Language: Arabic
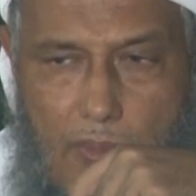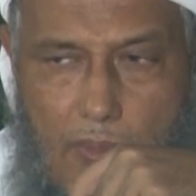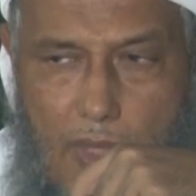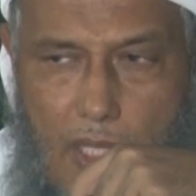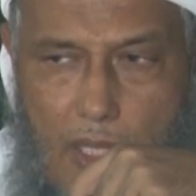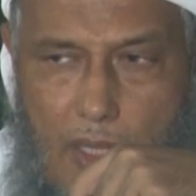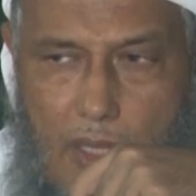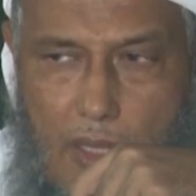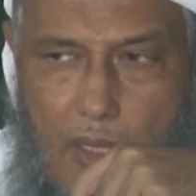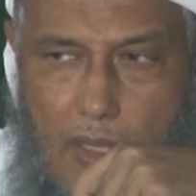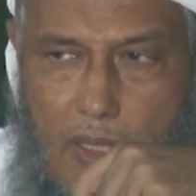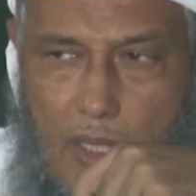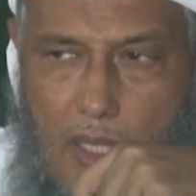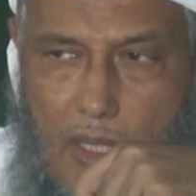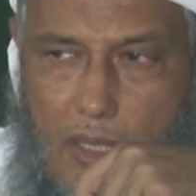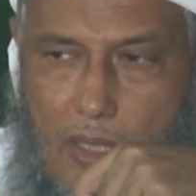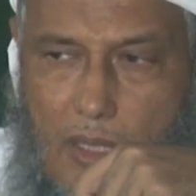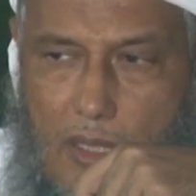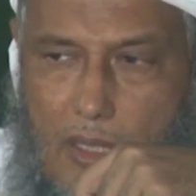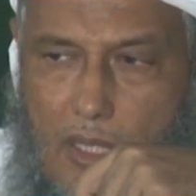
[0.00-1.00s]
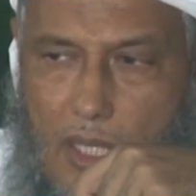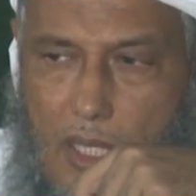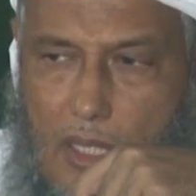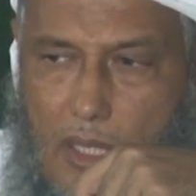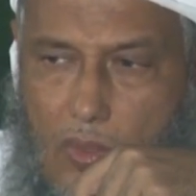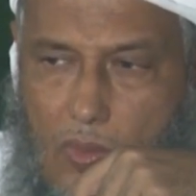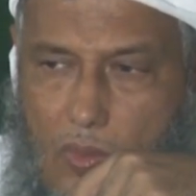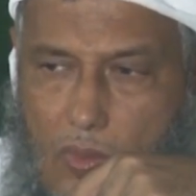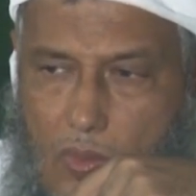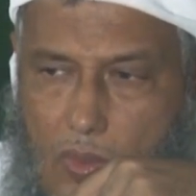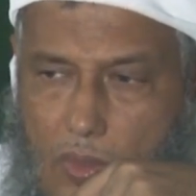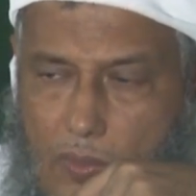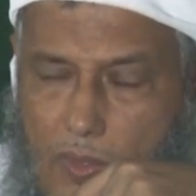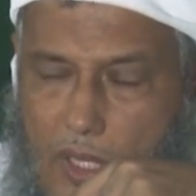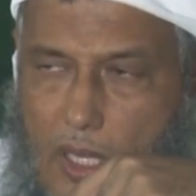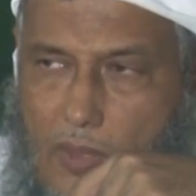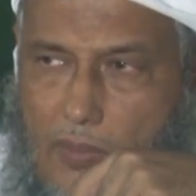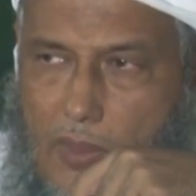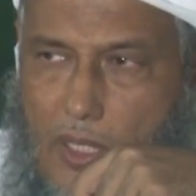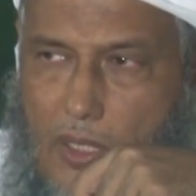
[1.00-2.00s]
من ينتظر
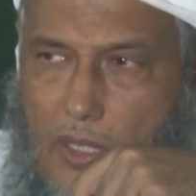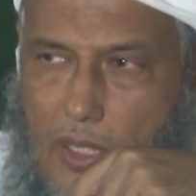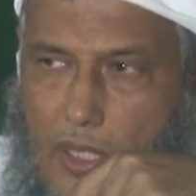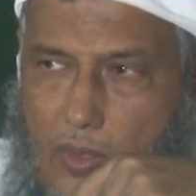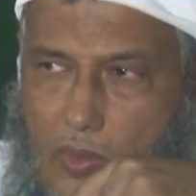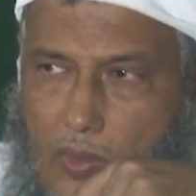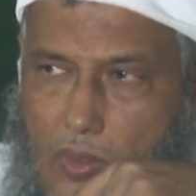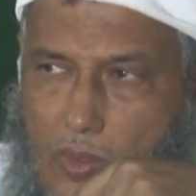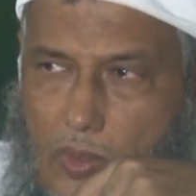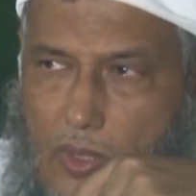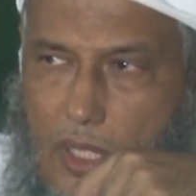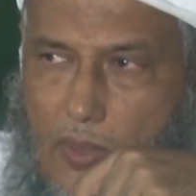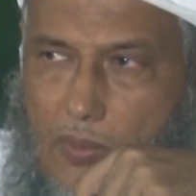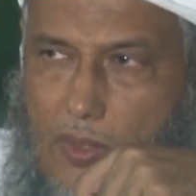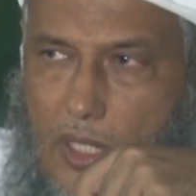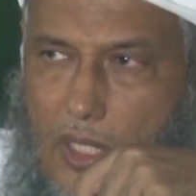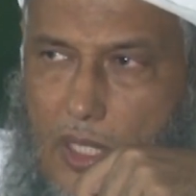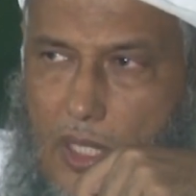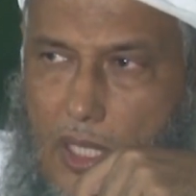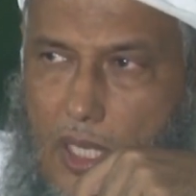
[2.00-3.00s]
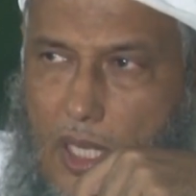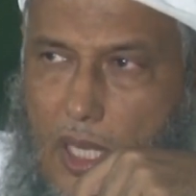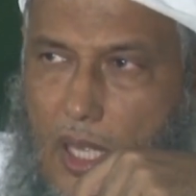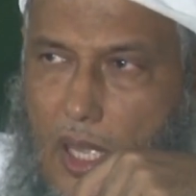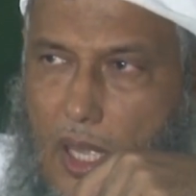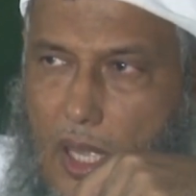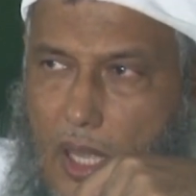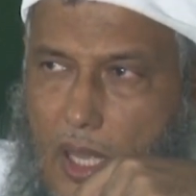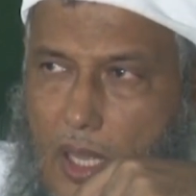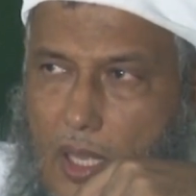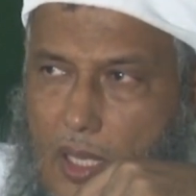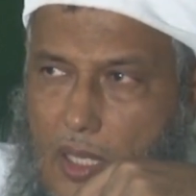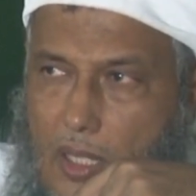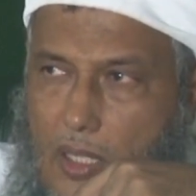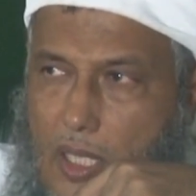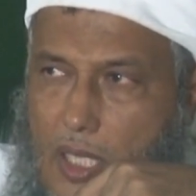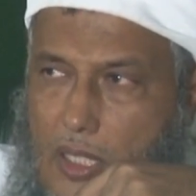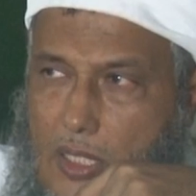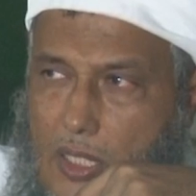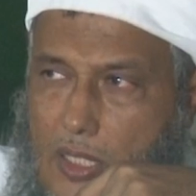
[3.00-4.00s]
وما بدلوا تبديلا
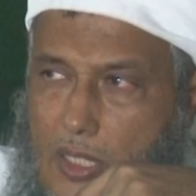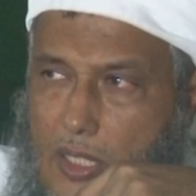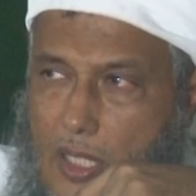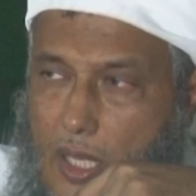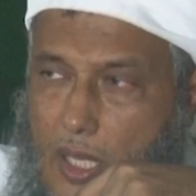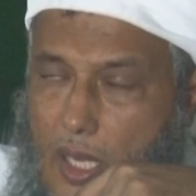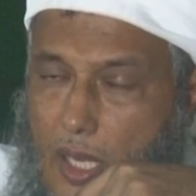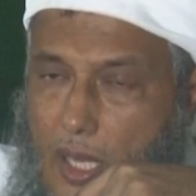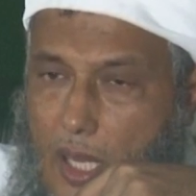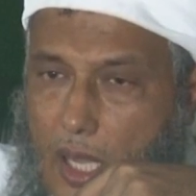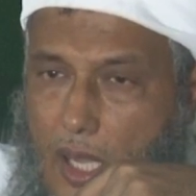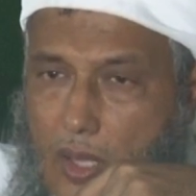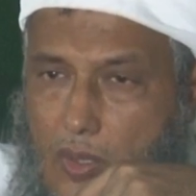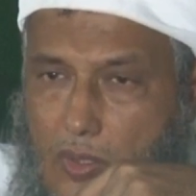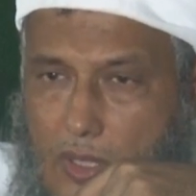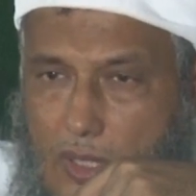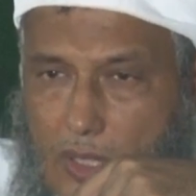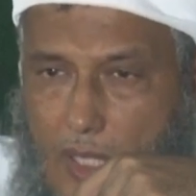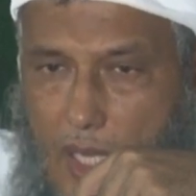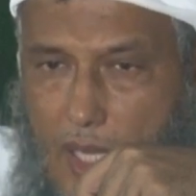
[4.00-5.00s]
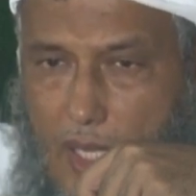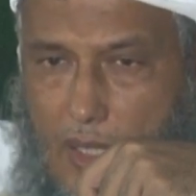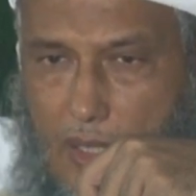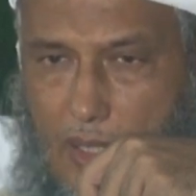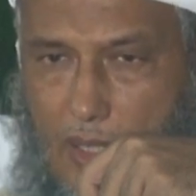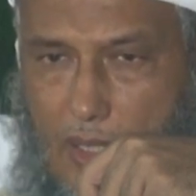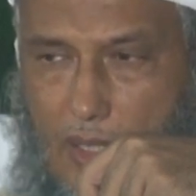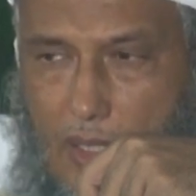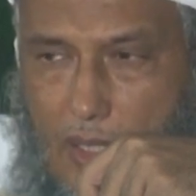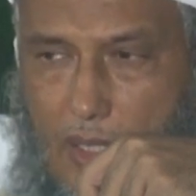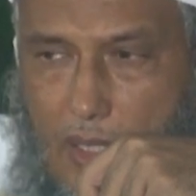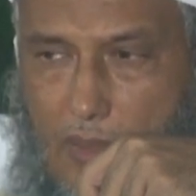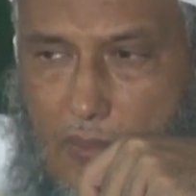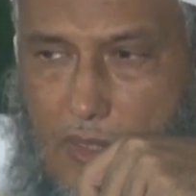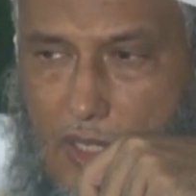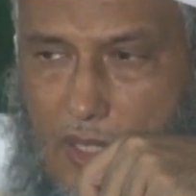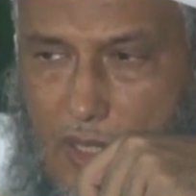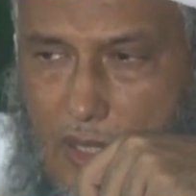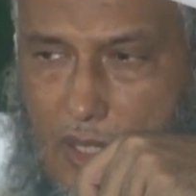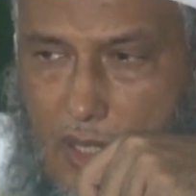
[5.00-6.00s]
ليجزي الله الصادقين
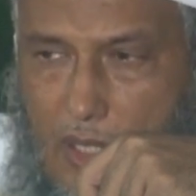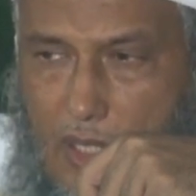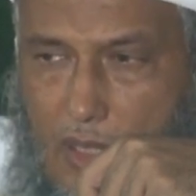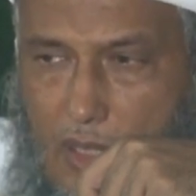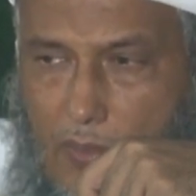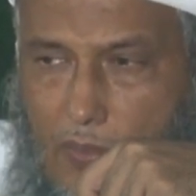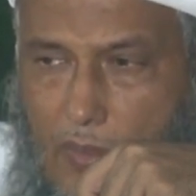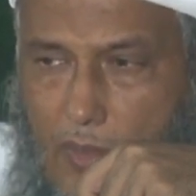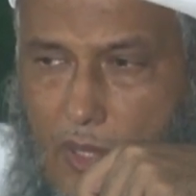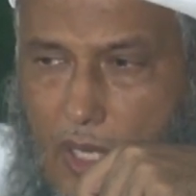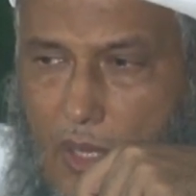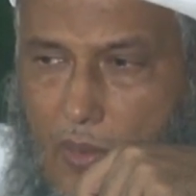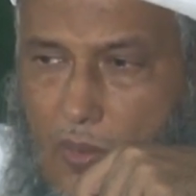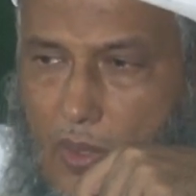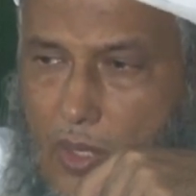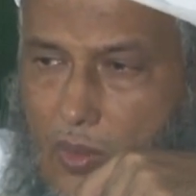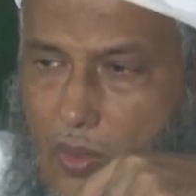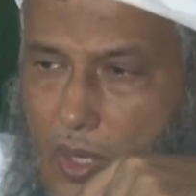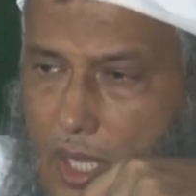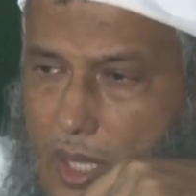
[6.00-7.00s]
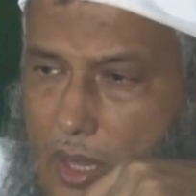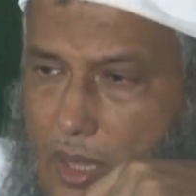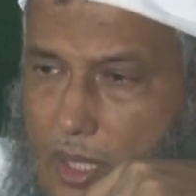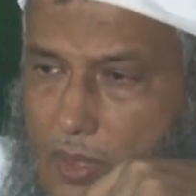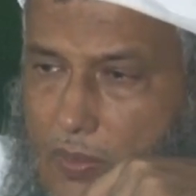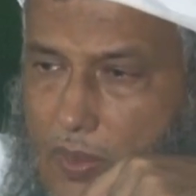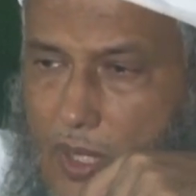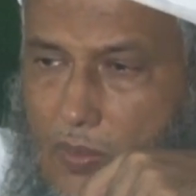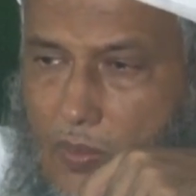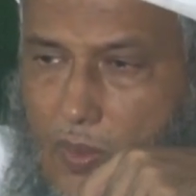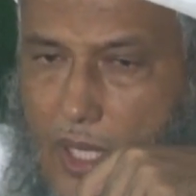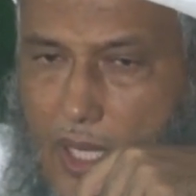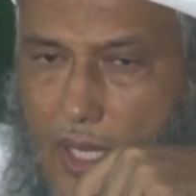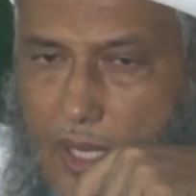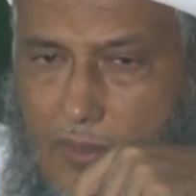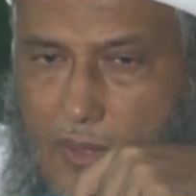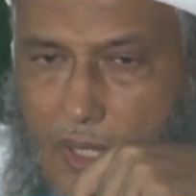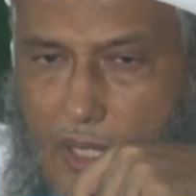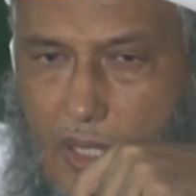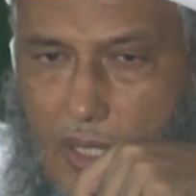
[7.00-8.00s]
بصدقهم ويعذب
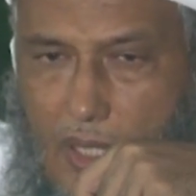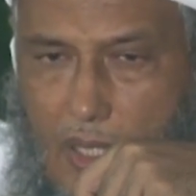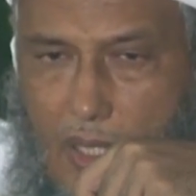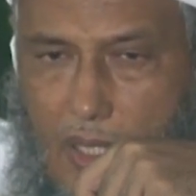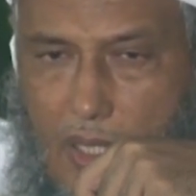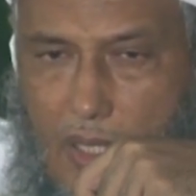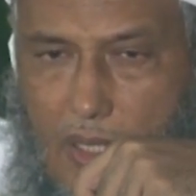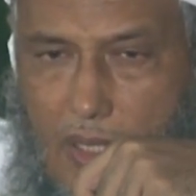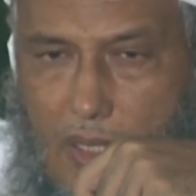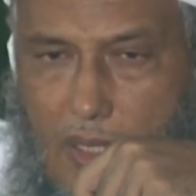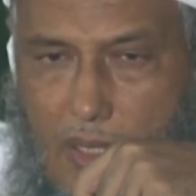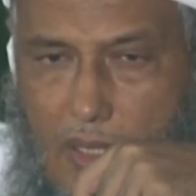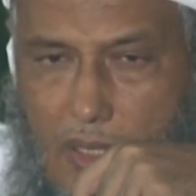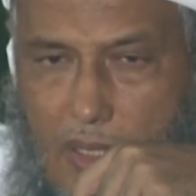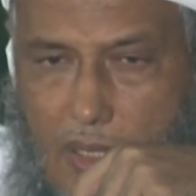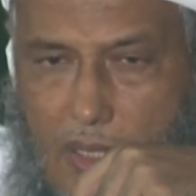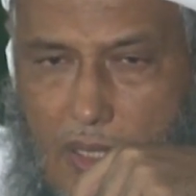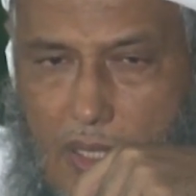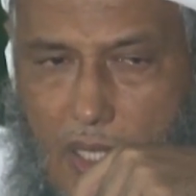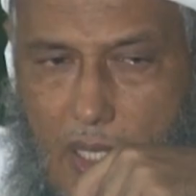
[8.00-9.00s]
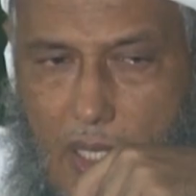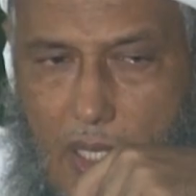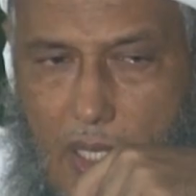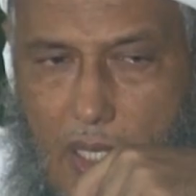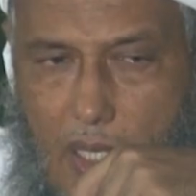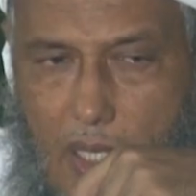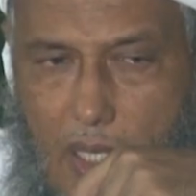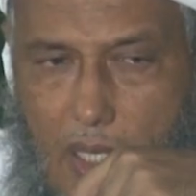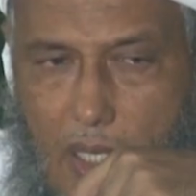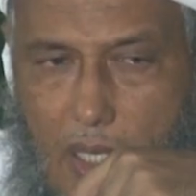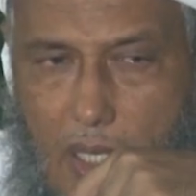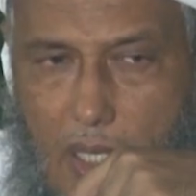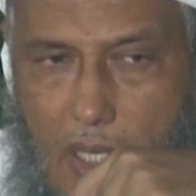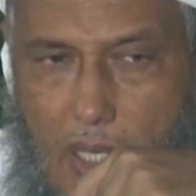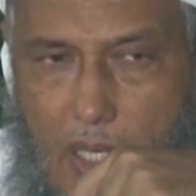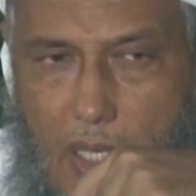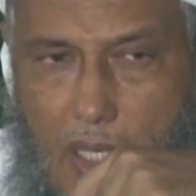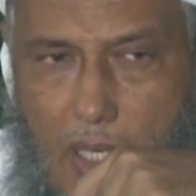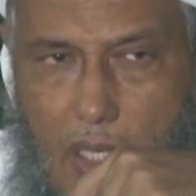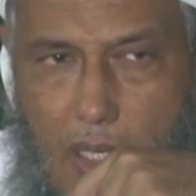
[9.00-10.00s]
المنافقين إن
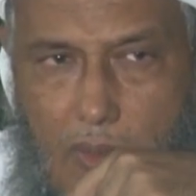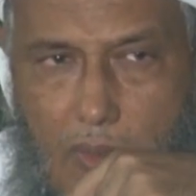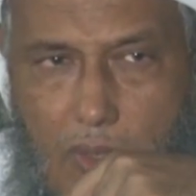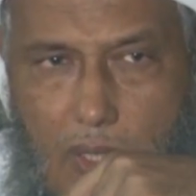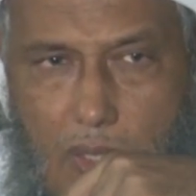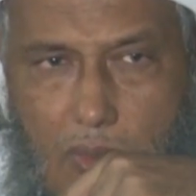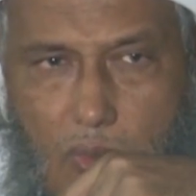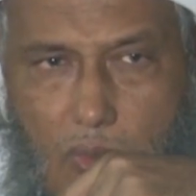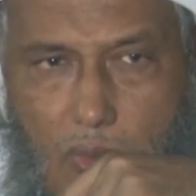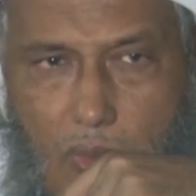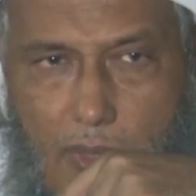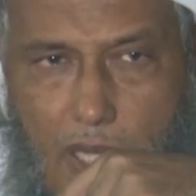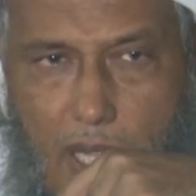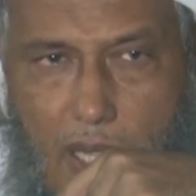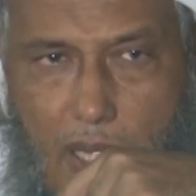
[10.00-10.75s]
شاء أو يتوب